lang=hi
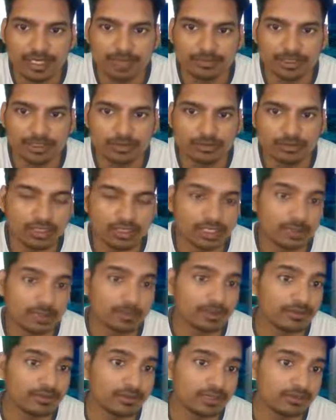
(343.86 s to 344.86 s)
अब देखो अगर
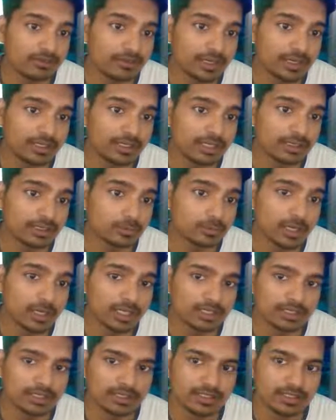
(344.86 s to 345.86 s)
आपका वेरीफाई नहीं हुआ
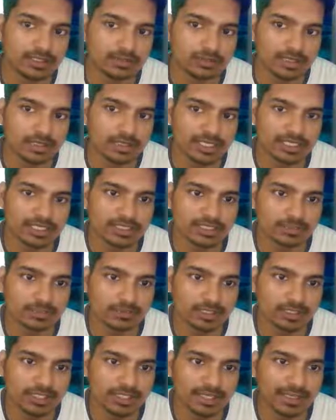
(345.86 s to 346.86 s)
है तो ये जो है
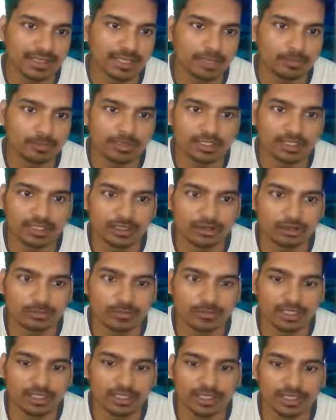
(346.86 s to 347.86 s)
एस्टीमेट टैग यहाँ पे देखने
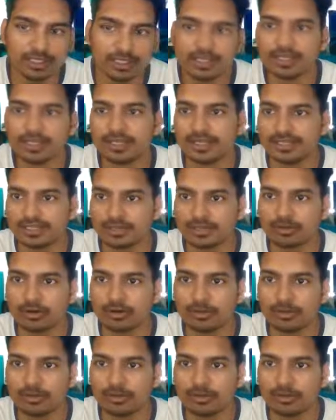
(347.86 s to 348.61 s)
को मिल रहा है इसे